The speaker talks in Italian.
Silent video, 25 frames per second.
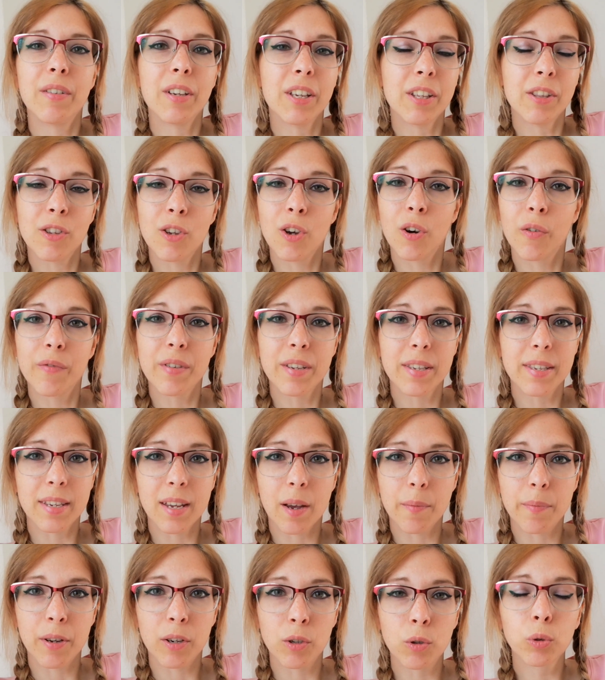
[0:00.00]
video vi
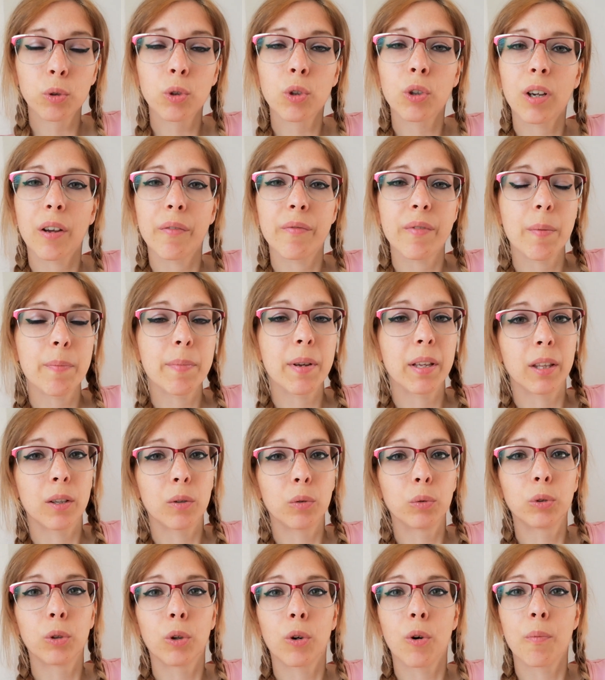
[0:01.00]
sia piaciuto, che vi abbia
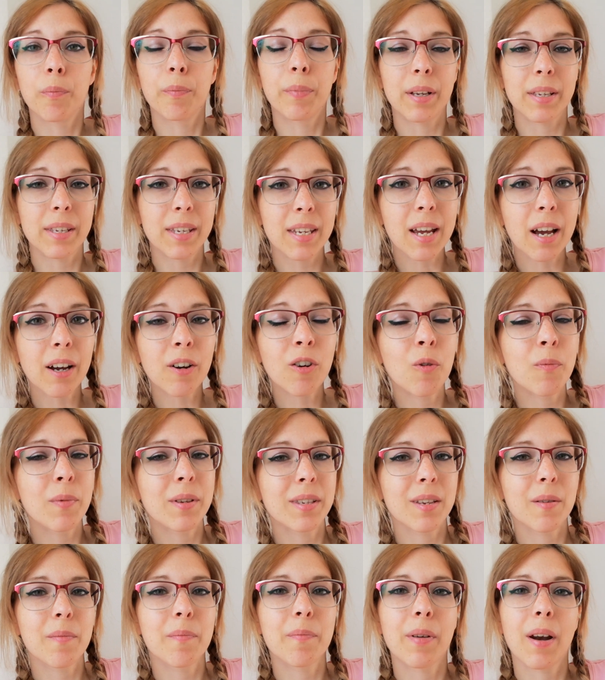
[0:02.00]
tenuto compagnia,
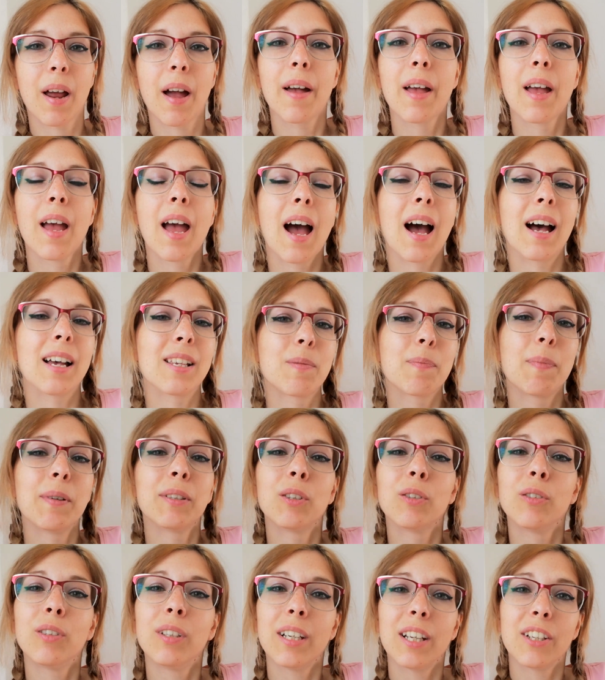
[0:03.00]
come sempre
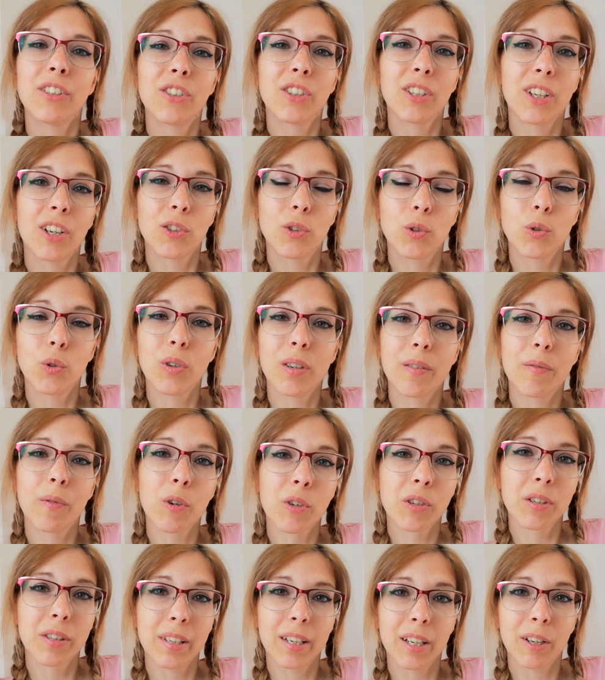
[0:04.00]
aspetto di leggere giù i
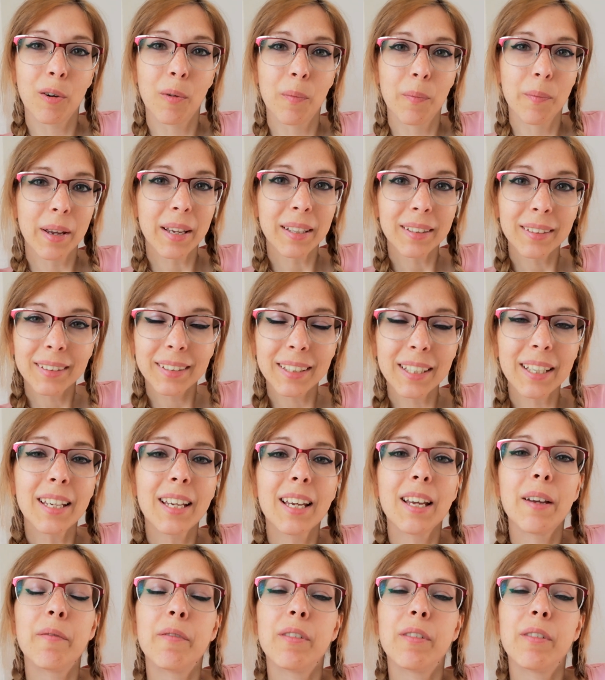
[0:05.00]
vostri commenti,